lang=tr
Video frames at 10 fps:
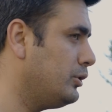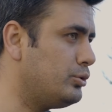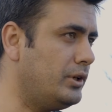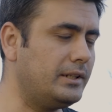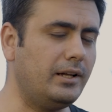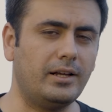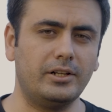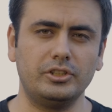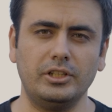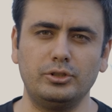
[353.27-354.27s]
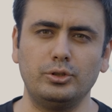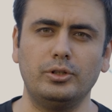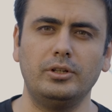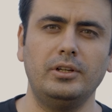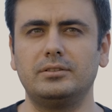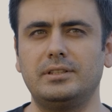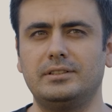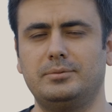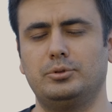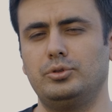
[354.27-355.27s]
Sürekli araç geçiyor.
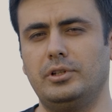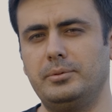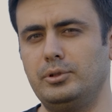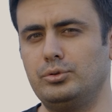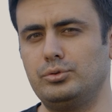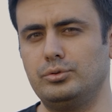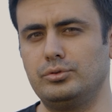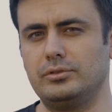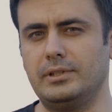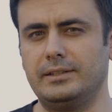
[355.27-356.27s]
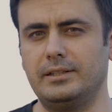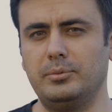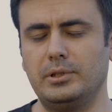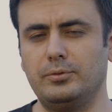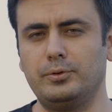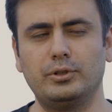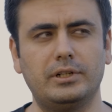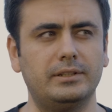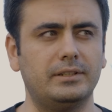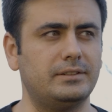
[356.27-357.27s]
Sesimi duyabiliyorsunuz zaten. Mikrofonun
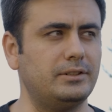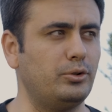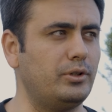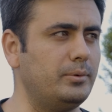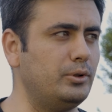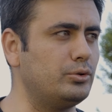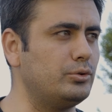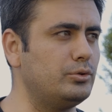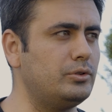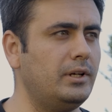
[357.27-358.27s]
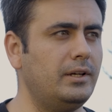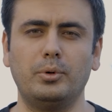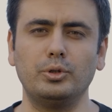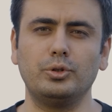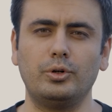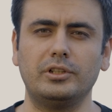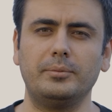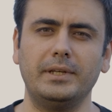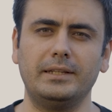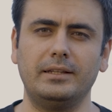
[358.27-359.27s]
kalitesini görebiliyorsunuz. Boş
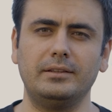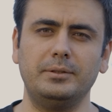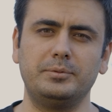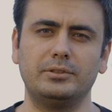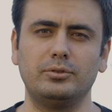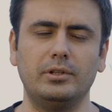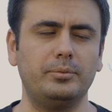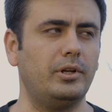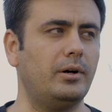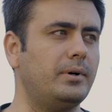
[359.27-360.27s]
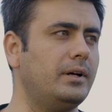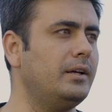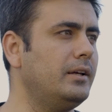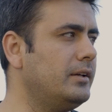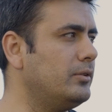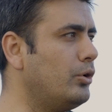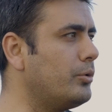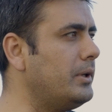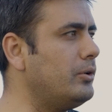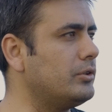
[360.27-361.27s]
ortamdayken dip ses olabiliyor ama
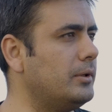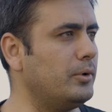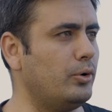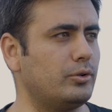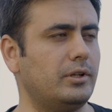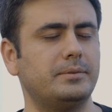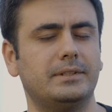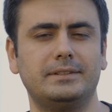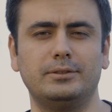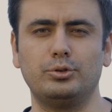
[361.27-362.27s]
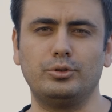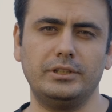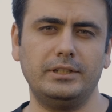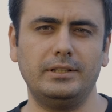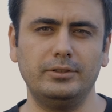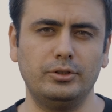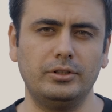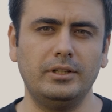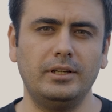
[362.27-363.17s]
normal ortamda ortam sesini çok iyi alıyor.